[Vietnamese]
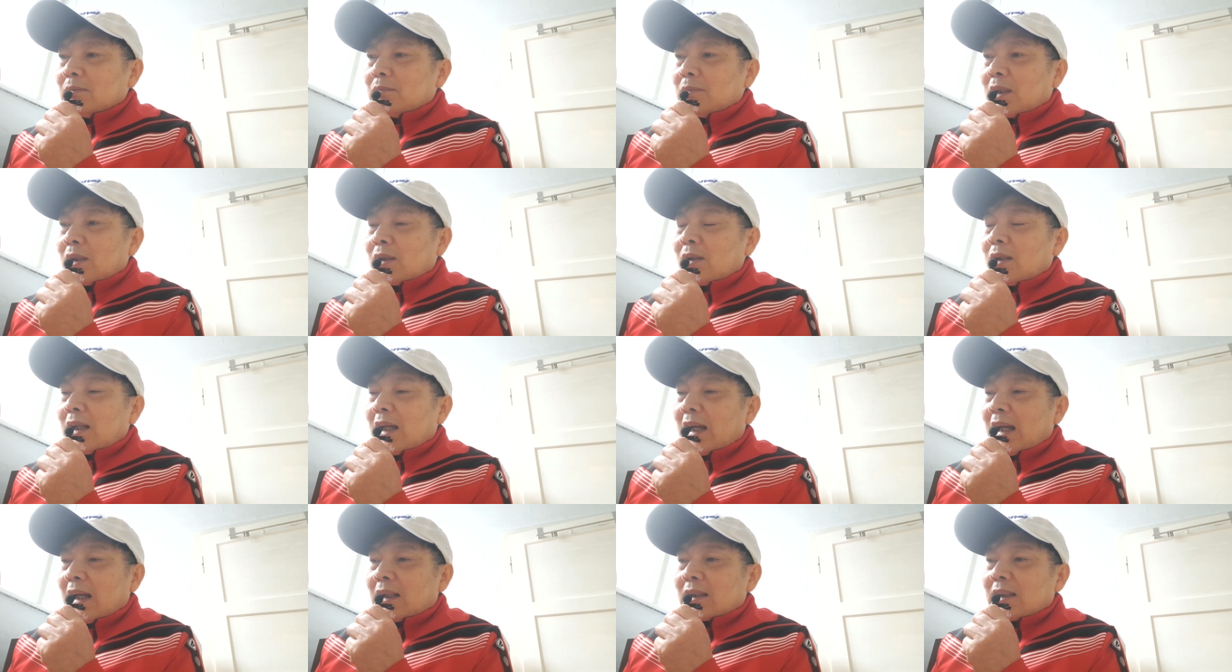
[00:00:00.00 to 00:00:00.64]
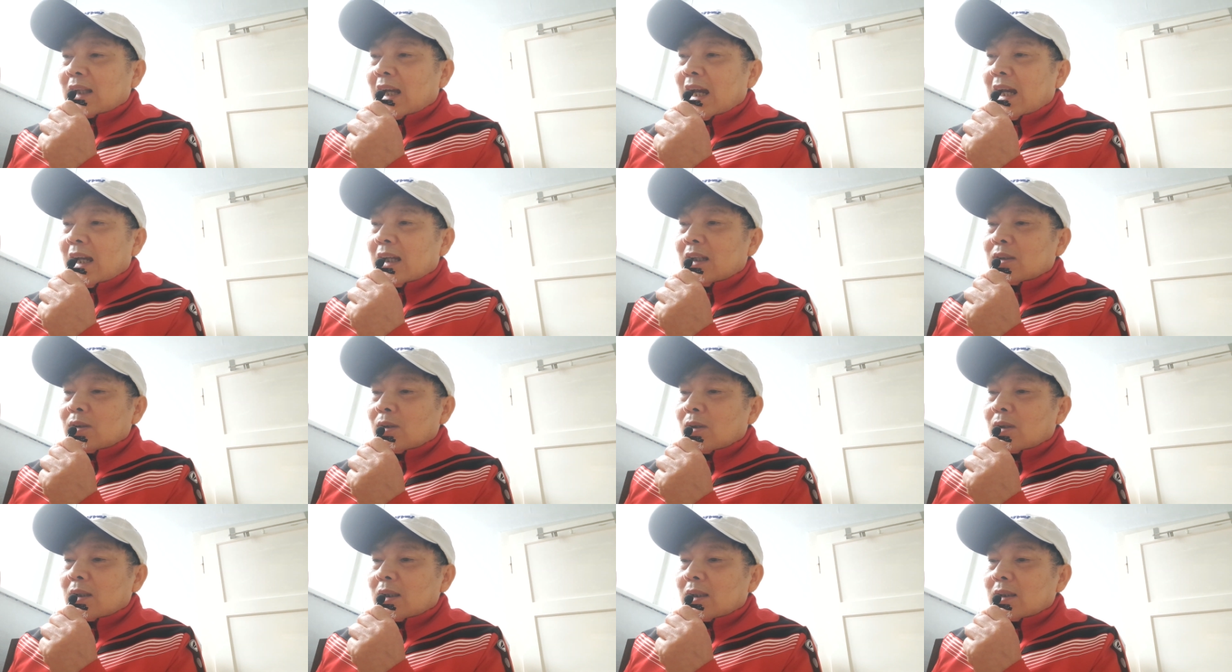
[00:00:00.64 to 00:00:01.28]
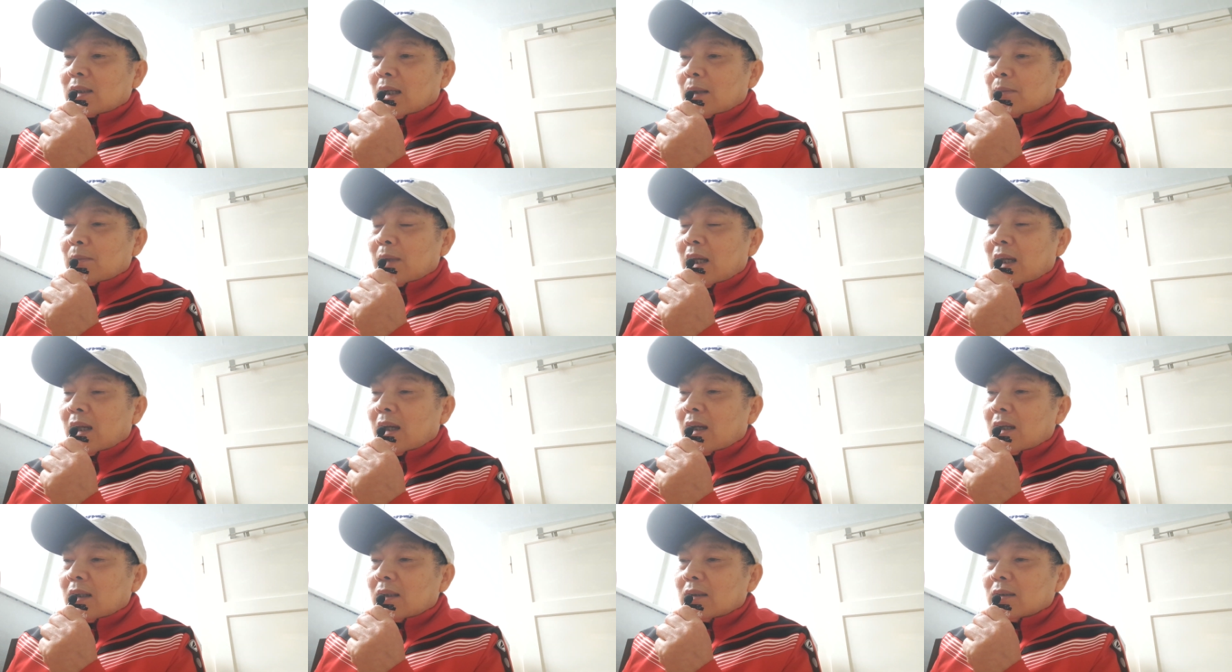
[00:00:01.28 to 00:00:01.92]
mà nó là thay cho cái thằng
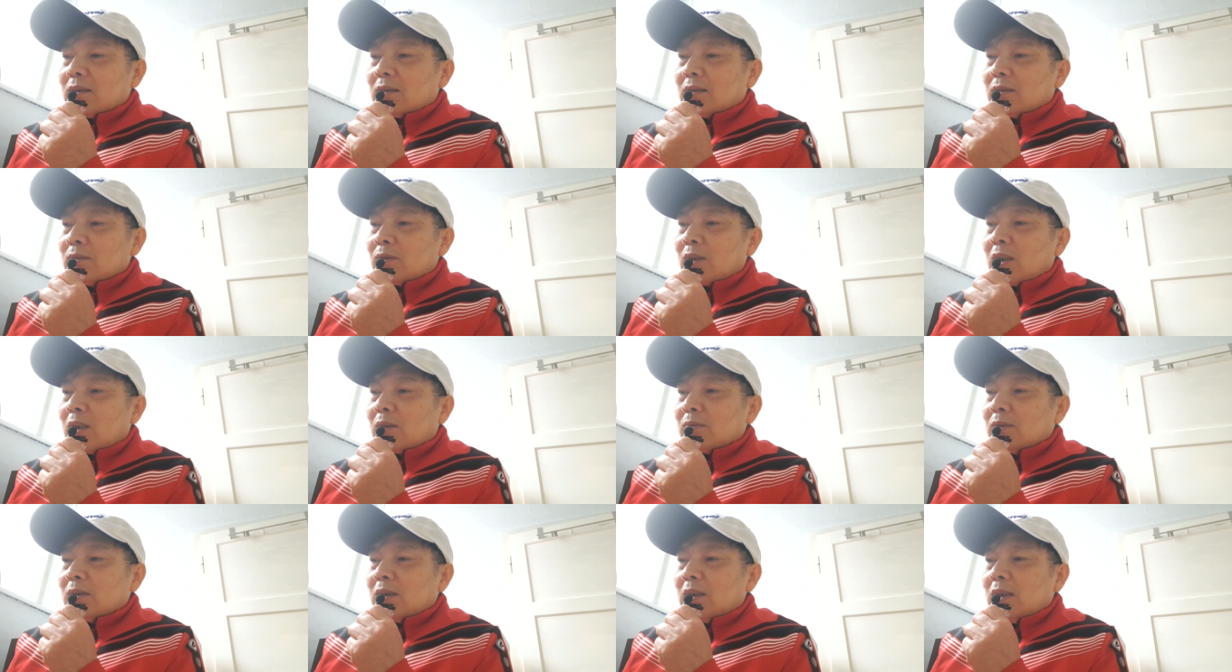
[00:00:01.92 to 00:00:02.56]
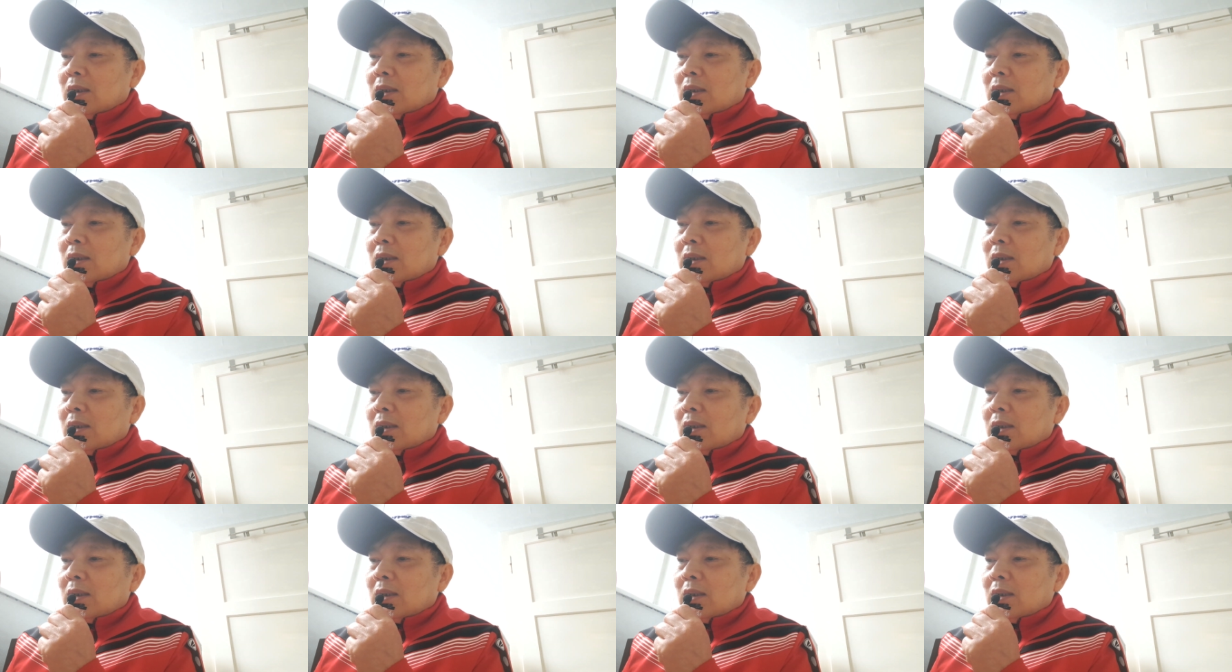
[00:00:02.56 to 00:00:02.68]
bé đúng không